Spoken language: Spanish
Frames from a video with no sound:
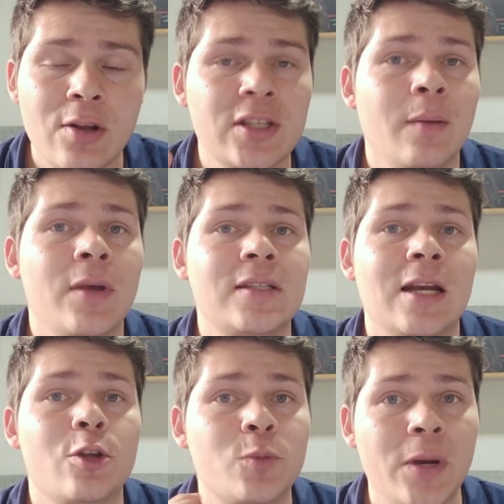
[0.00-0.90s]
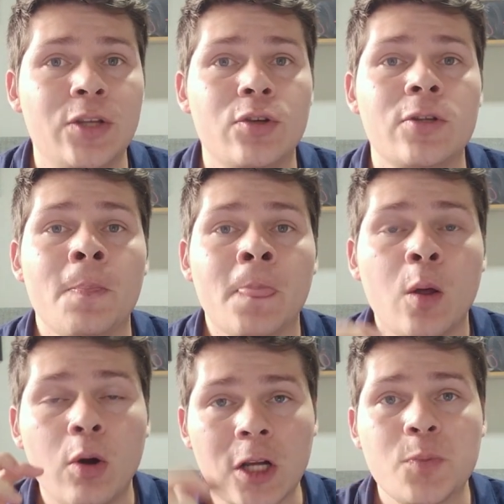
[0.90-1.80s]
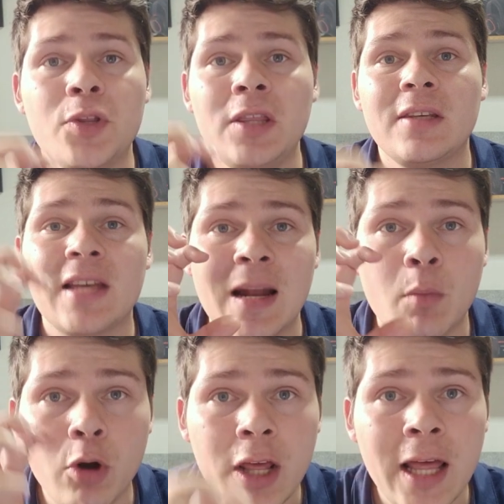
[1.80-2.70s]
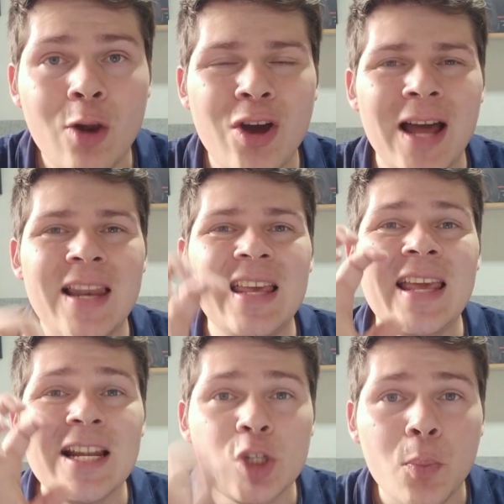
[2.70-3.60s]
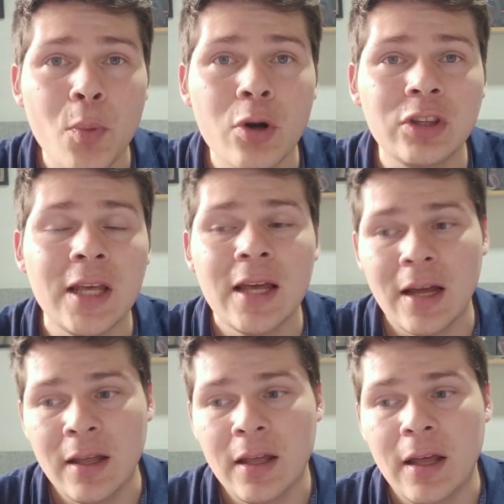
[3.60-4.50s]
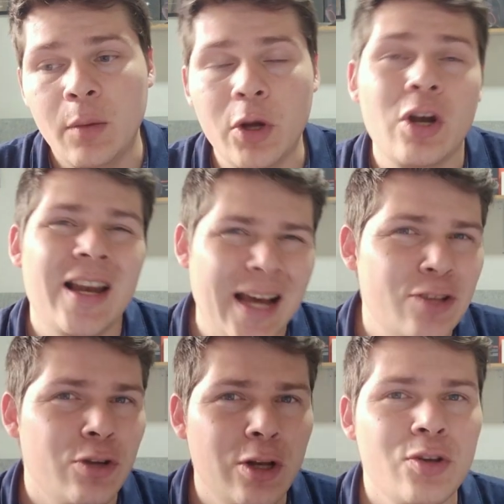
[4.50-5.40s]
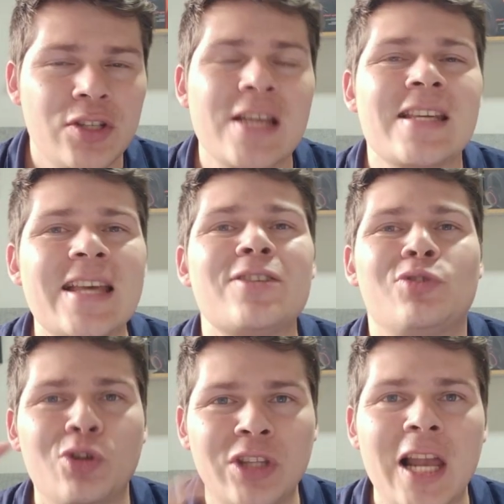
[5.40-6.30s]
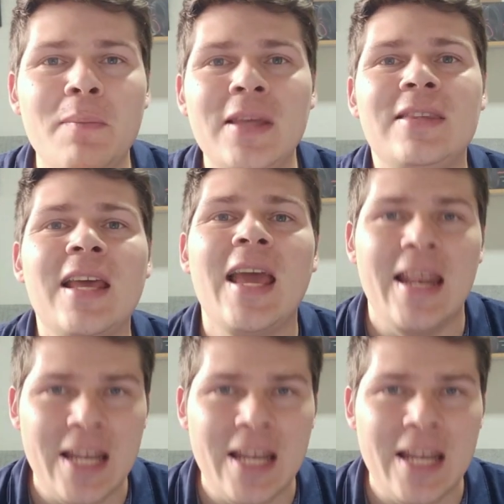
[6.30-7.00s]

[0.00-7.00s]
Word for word: es que muestra los precios correspondientes a la moneda local y el soporte, bueno, en el caso de los tres es totalmente en